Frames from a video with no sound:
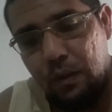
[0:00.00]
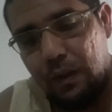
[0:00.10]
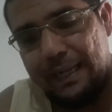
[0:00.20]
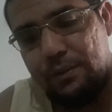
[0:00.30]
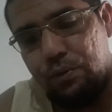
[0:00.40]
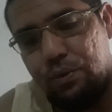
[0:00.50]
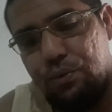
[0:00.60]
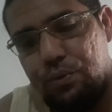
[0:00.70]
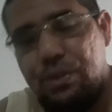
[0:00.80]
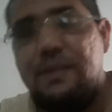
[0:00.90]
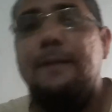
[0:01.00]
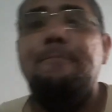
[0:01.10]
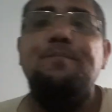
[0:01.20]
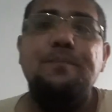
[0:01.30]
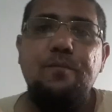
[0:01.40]
Olá a todos,
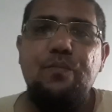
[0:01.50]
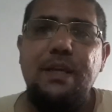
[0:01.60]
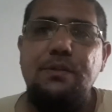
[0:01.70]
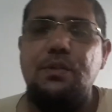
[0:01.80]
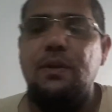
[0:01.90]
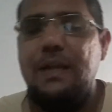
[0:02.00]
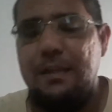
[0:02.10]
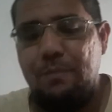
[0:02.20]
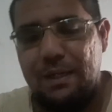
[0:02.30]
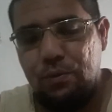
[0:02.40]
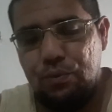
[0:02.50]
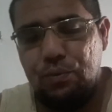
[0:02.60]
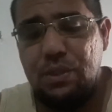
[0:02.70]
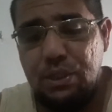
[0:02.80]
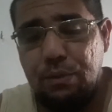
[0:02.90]
eu sou Leonardo Maroto,
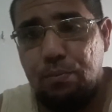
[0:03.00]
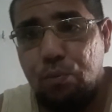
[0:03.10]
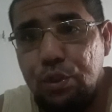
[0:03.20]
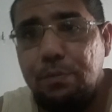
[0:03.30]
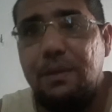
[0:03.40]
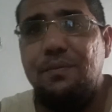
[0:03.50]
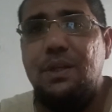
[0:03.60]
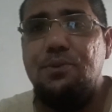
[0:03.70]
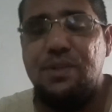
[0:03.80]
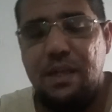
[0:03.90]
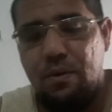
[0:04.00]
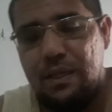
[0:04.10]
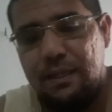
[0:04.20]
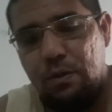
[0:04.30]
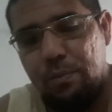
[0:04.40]
sejam muito bem-vindos ao
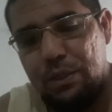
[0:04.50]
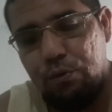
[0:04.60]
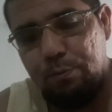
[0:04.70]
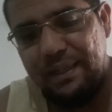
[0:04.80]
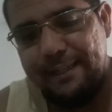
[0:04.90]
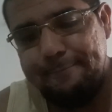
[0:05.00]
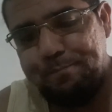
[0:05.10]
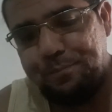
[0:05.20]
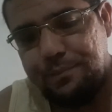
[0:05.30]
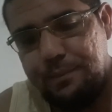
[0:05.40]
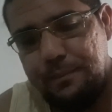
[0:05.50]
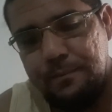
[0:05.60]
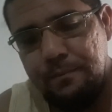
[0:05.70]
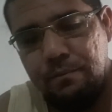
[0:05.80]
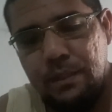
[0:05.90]
canal Leonardo Maroto Play.
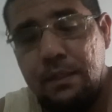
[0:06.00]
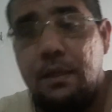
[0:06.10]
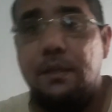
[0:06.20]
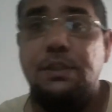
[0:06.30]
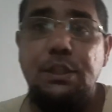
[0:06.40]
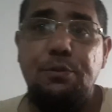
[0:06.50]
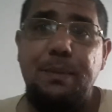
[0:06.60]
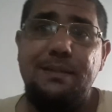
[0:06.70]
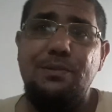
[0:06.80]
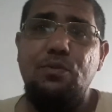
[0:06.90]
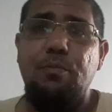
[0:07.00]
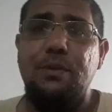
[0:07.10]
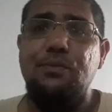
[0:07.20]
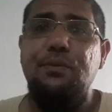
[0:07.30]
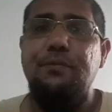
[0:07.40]
Gente, eu peço desculpa
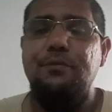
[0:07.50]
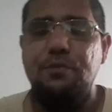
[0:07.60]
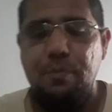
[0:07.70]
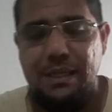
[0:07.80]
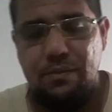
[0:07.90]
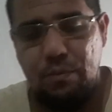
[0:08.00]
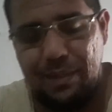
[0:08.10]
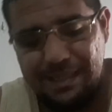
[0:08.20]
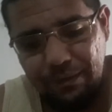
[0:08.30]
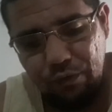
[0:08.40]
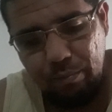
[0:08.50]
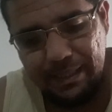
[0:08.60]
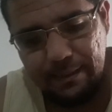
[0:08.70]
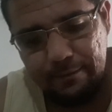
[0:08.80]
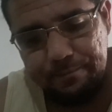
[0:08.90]
ao som de fundo, mas vou passar a
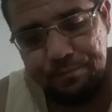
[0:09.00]
informação.